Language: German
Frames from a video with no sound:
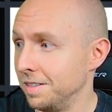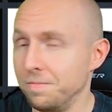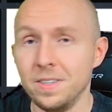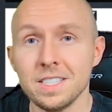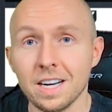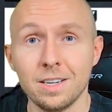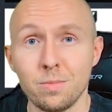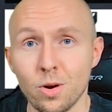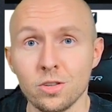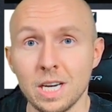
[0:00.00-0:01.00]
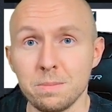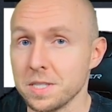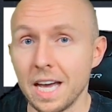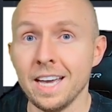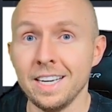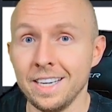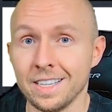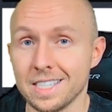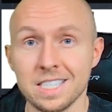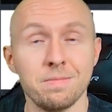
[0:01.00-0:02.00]
wie sagt LeBron James,
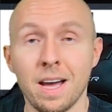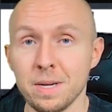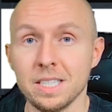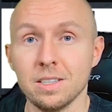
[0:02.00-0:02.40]
Alien, 2,24